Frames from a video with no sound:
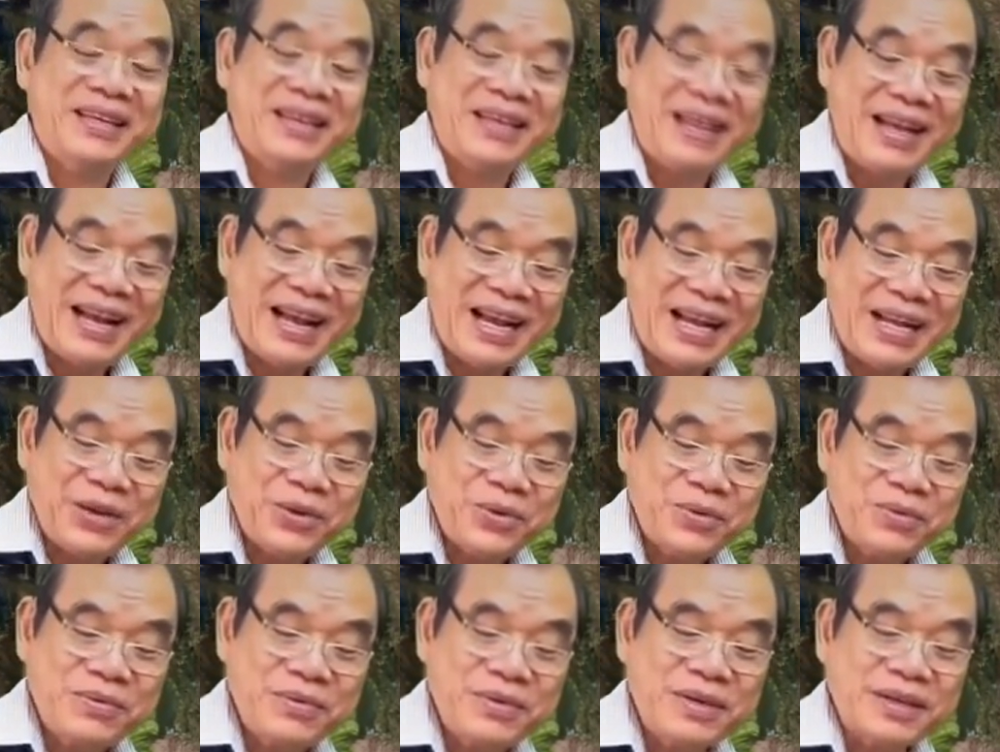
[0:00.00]
Cách đây
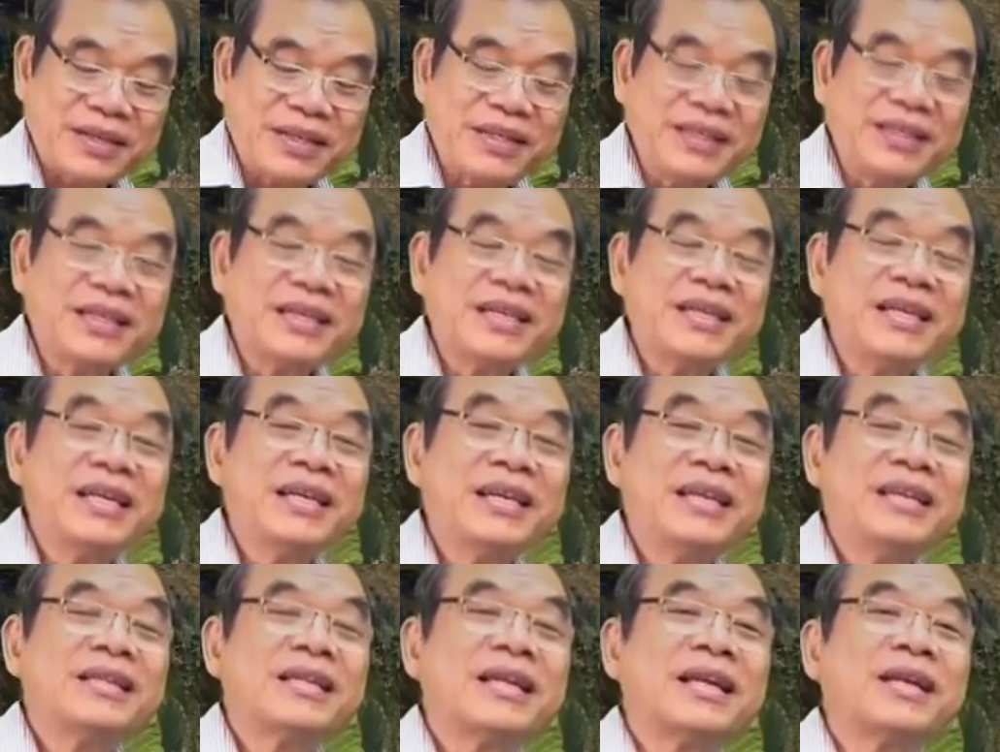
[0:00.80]
3 ngày, con
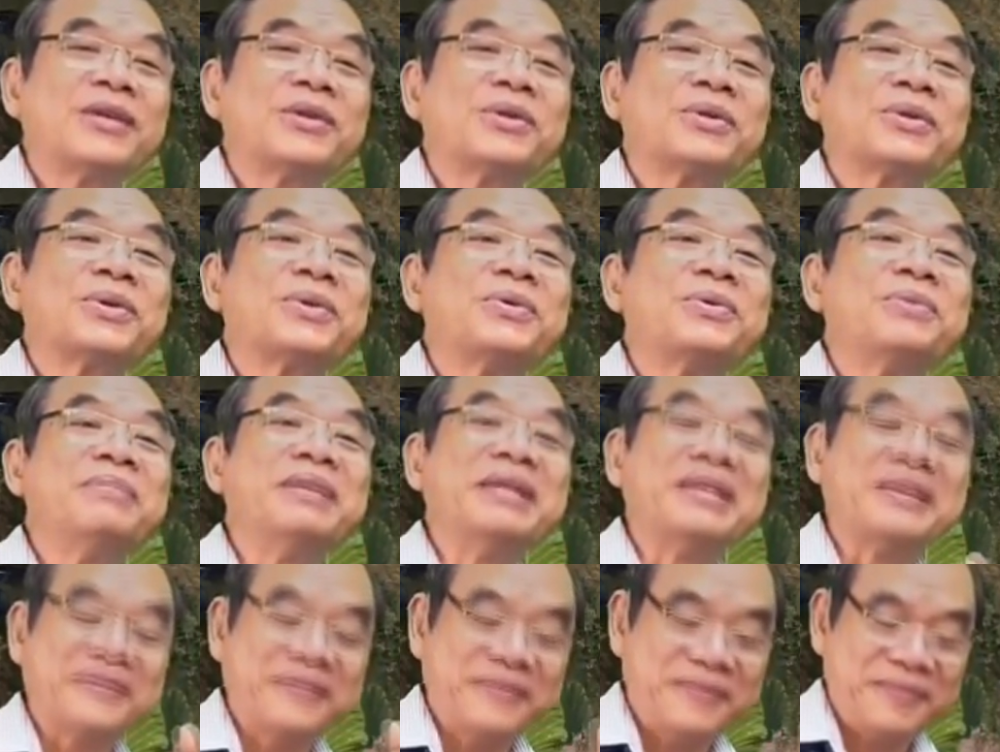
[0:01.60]
cũng tiếp xúc
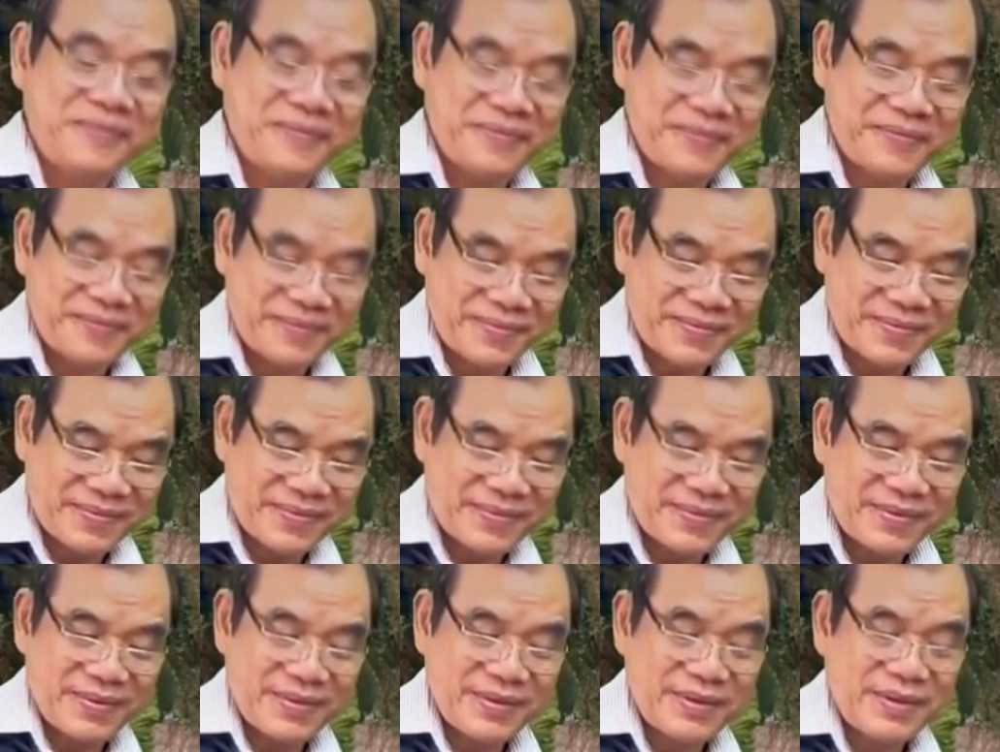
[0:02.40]
với chị gái con.
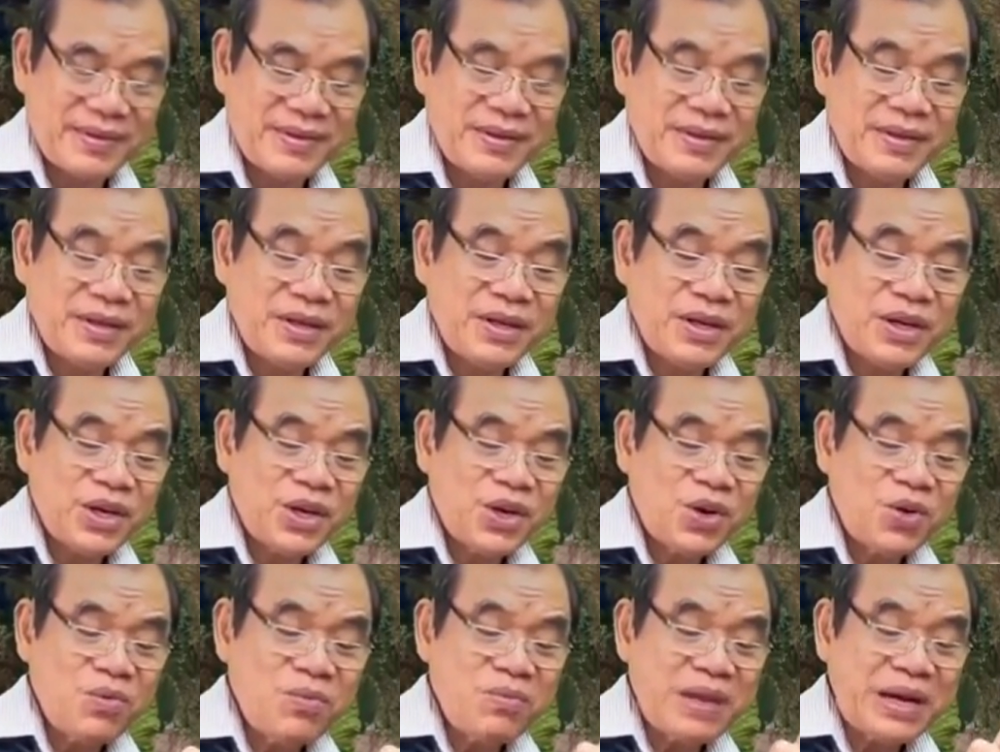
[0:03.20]

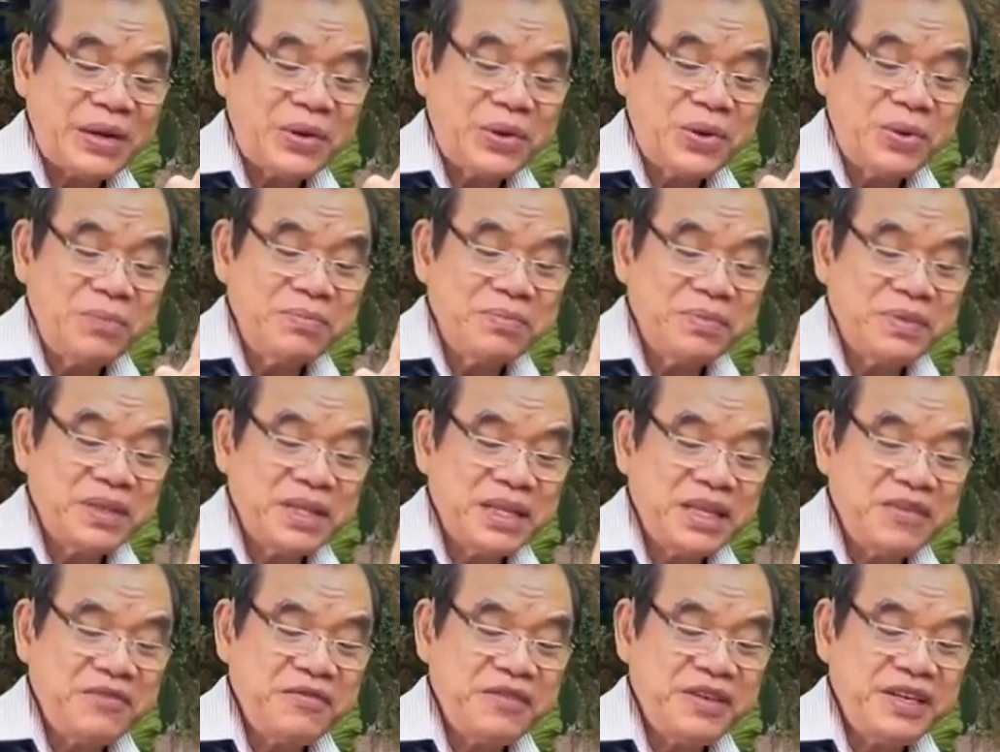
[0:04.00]
Xin Cha
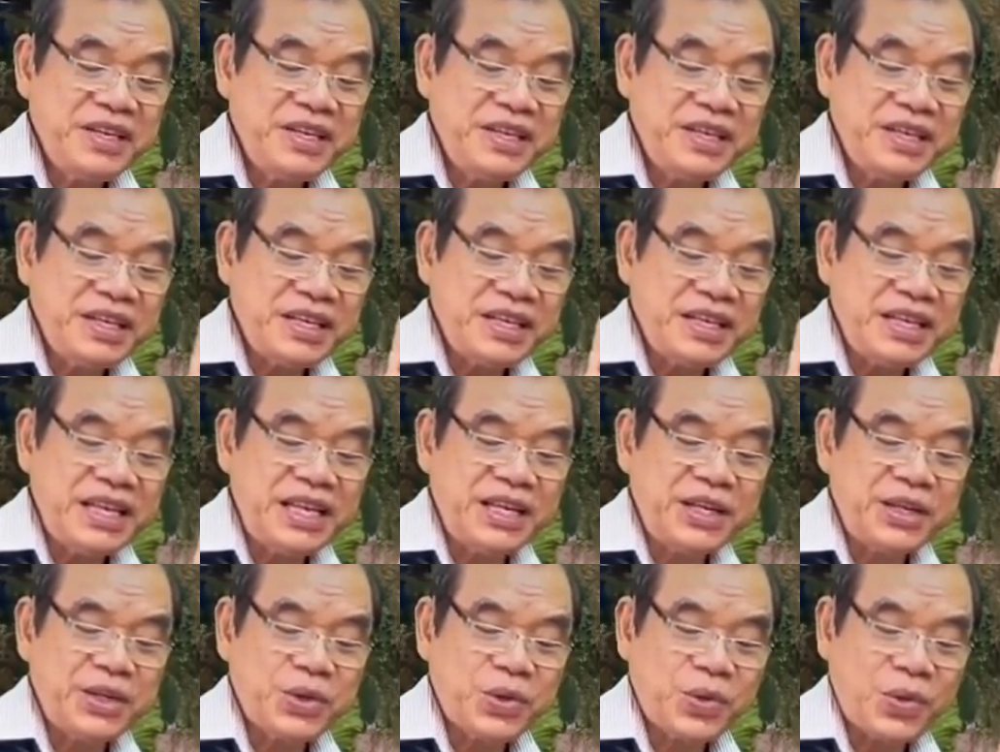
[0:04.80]
cầu nguyện cho chị
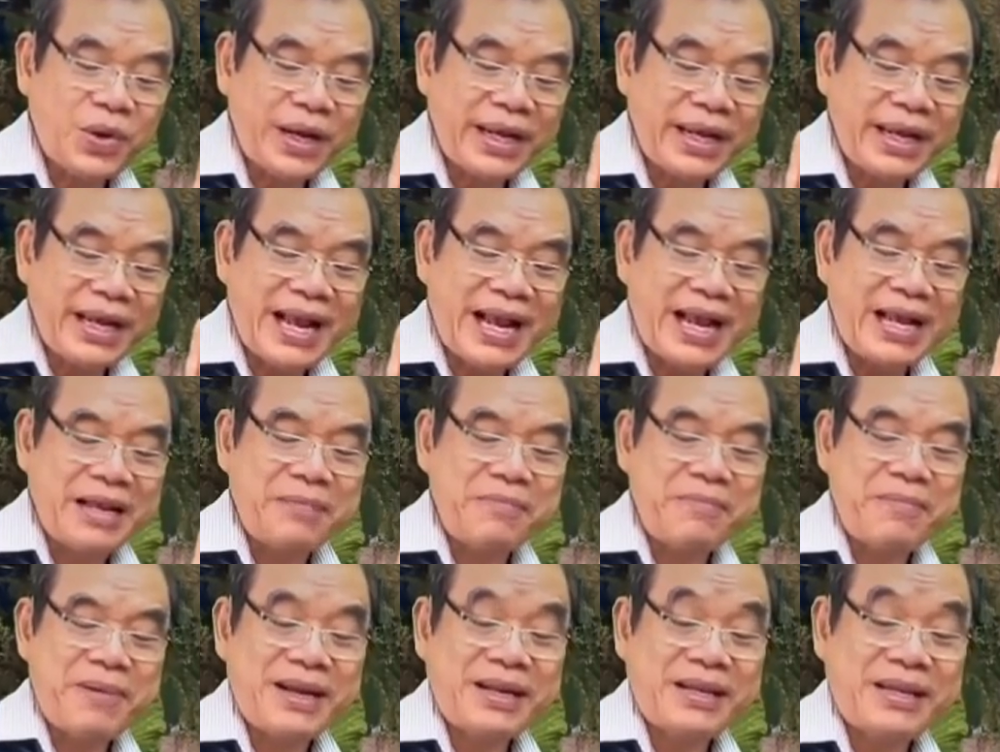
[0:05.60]
gái con và
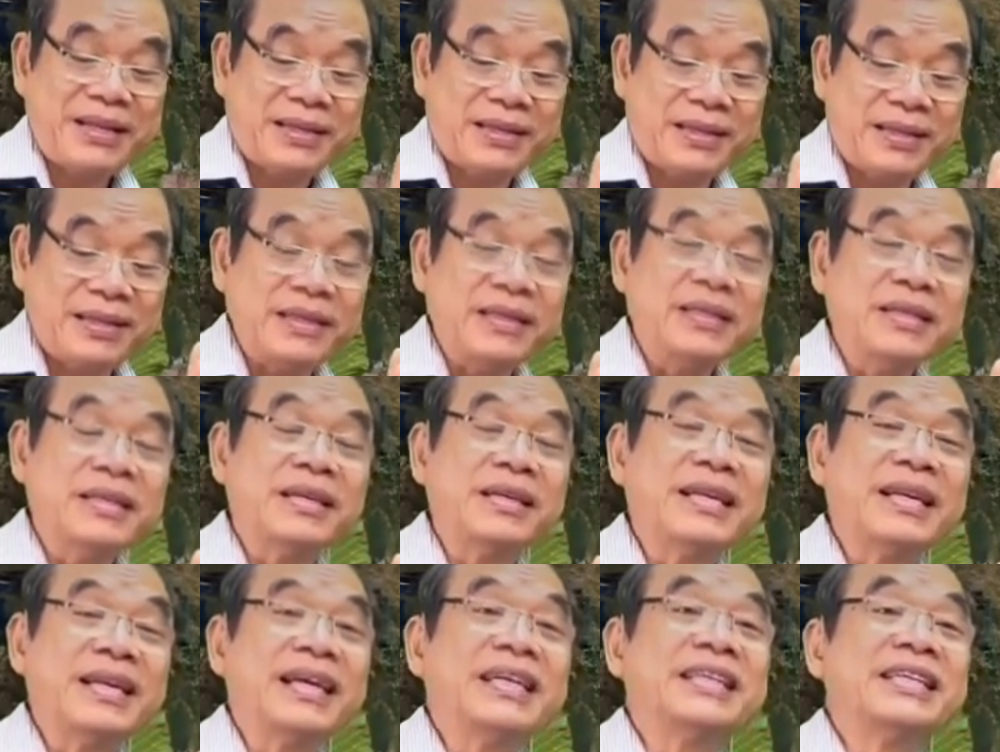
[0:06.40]
con, cũng như tất cả
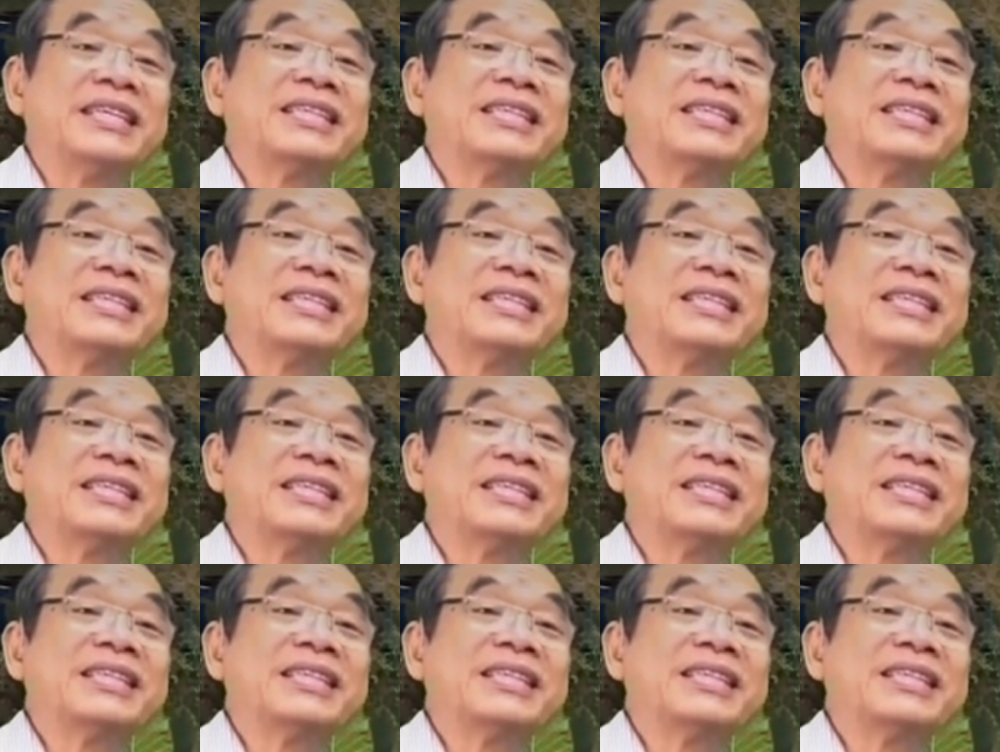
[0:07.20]
mọi